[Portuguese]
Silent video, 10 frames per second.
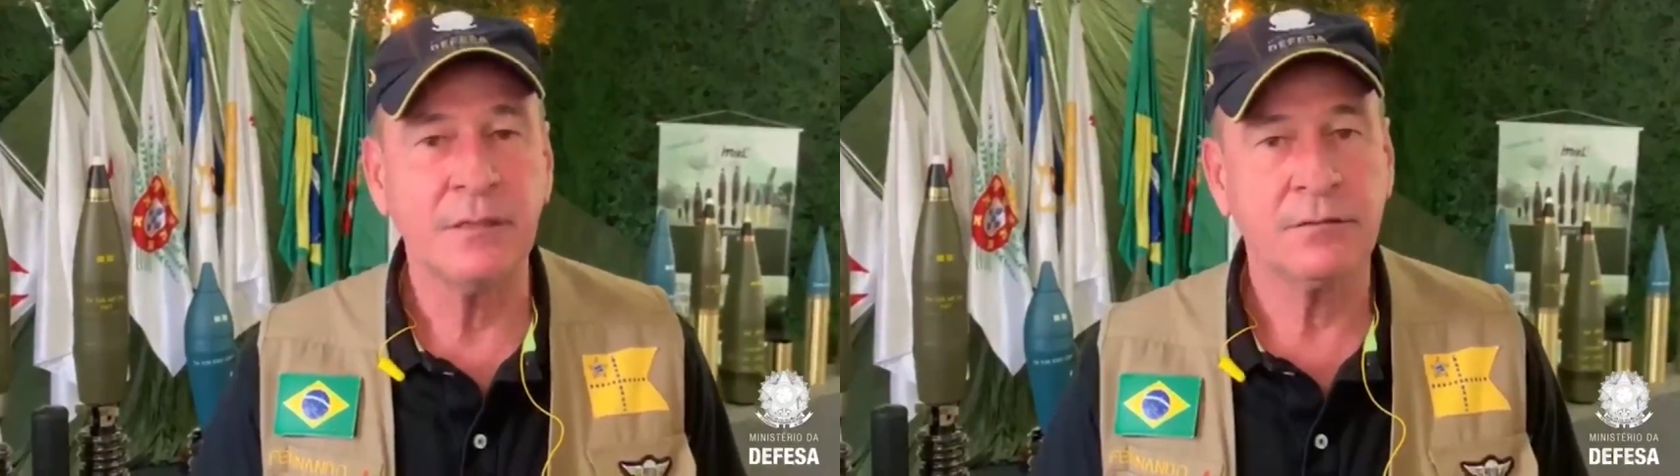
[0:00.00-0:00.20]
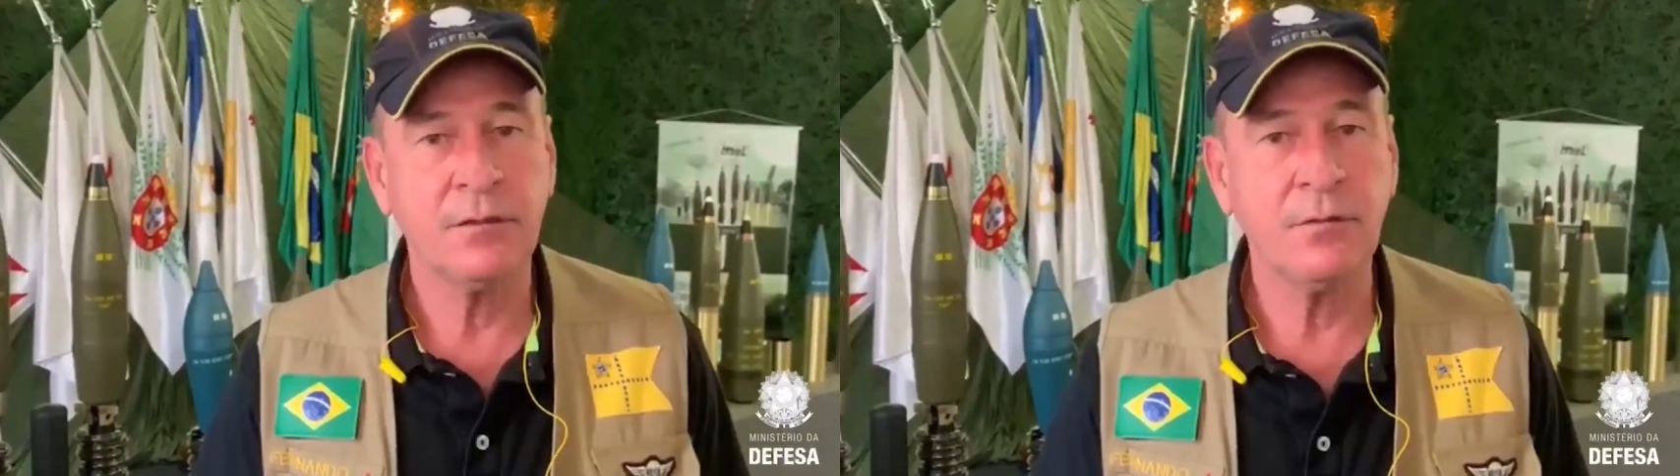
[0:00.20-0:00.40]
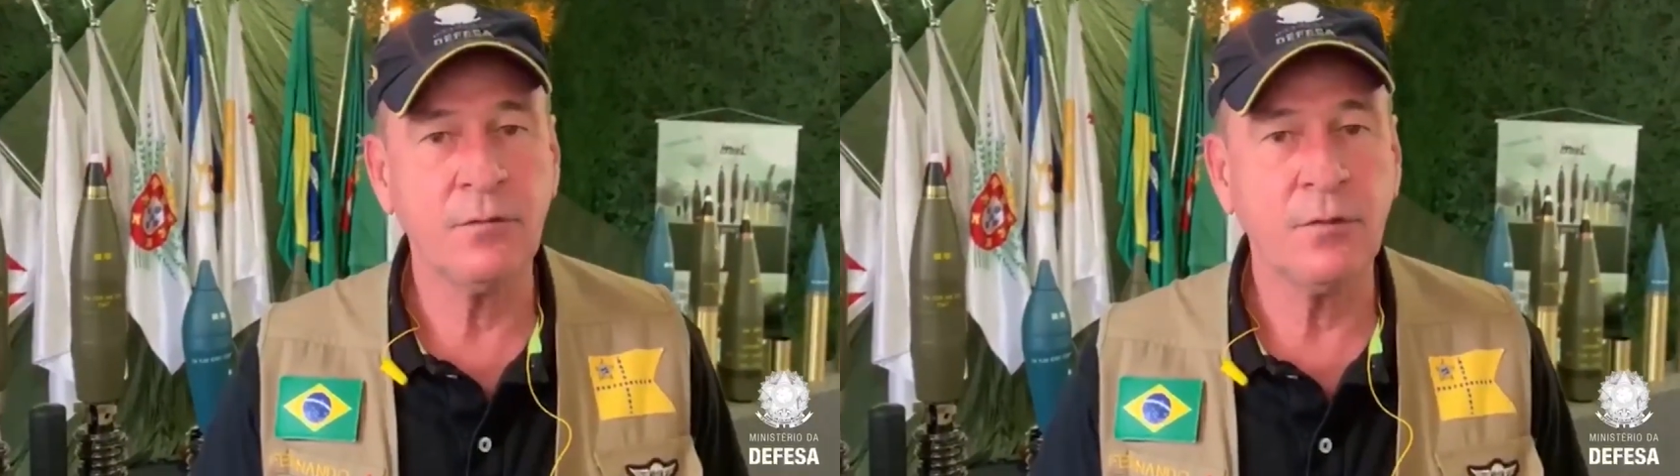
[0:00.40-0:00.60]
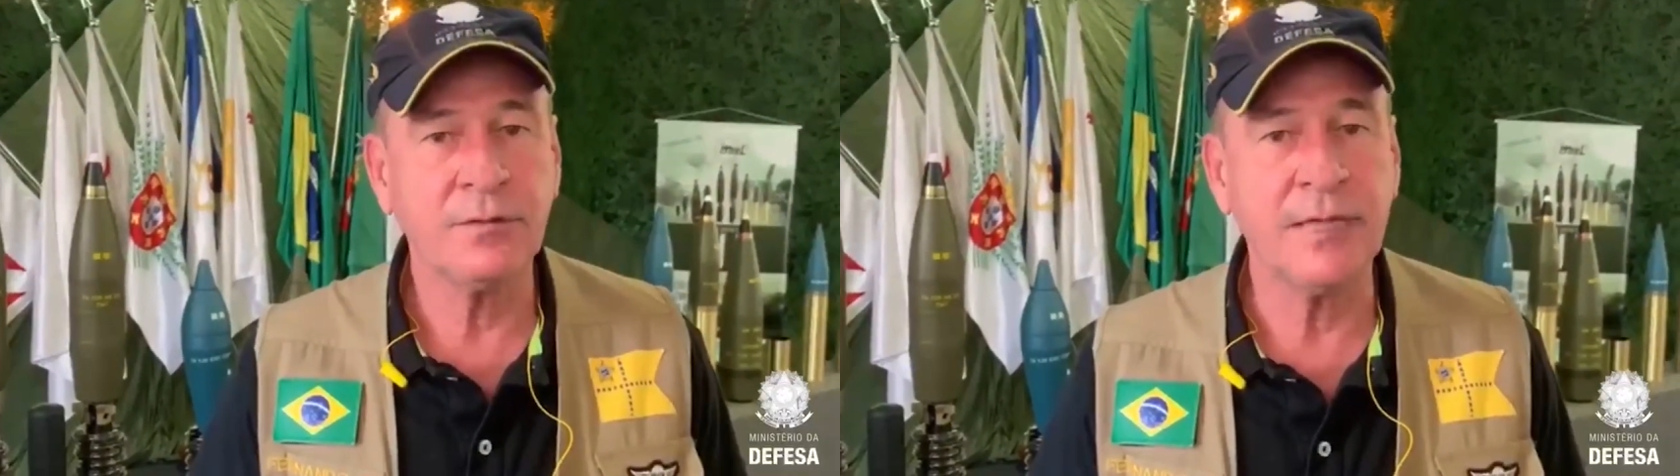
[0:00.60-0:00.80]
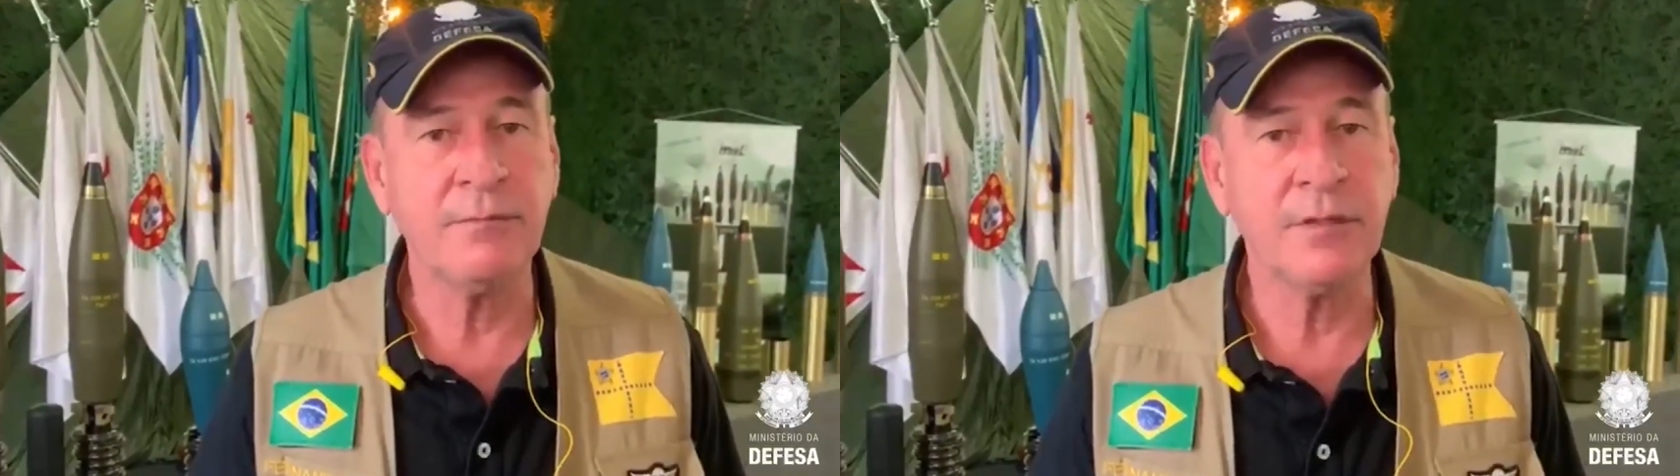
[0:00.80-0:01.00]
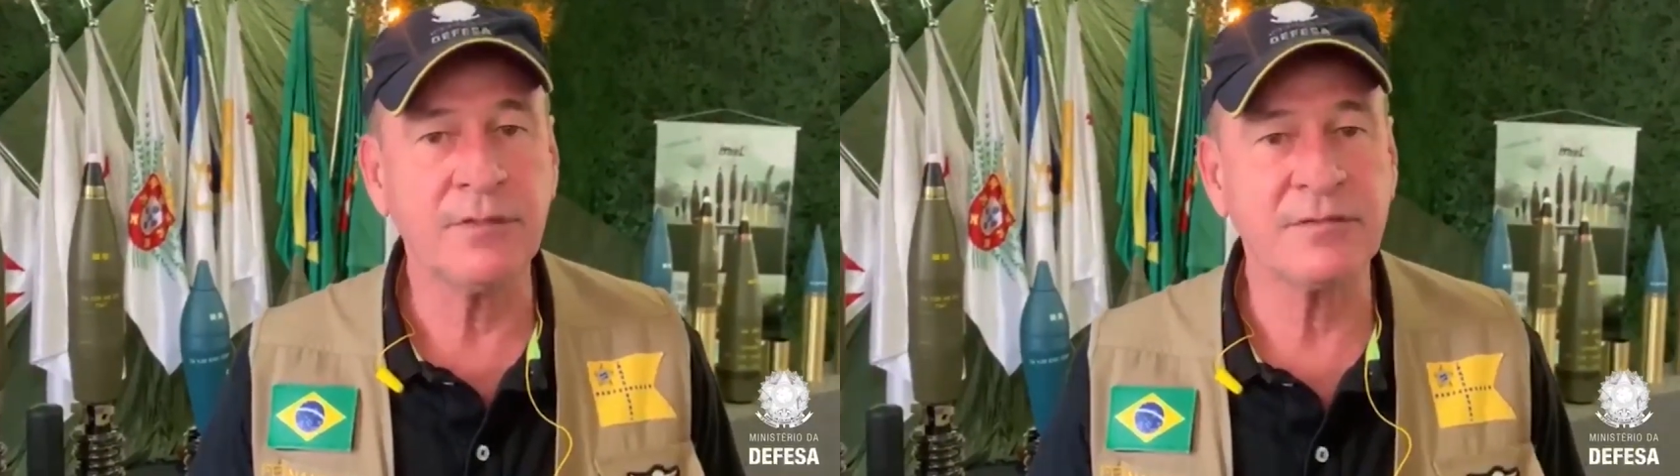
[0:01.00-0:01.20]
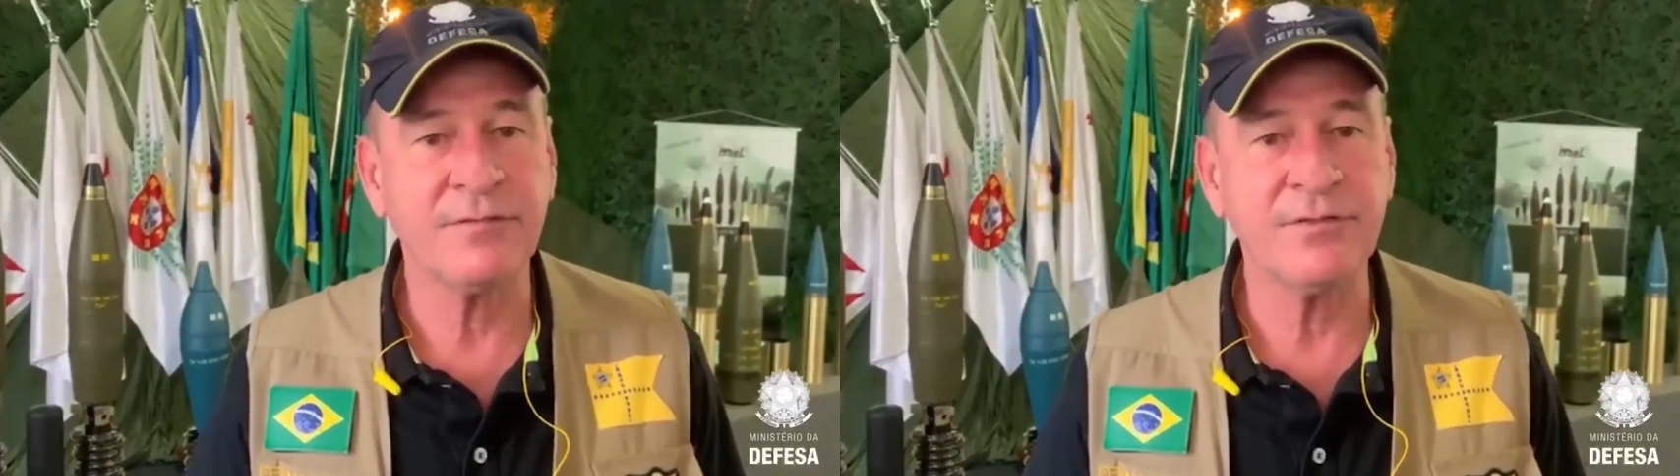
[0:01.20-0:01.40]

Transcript: Então eu termino essa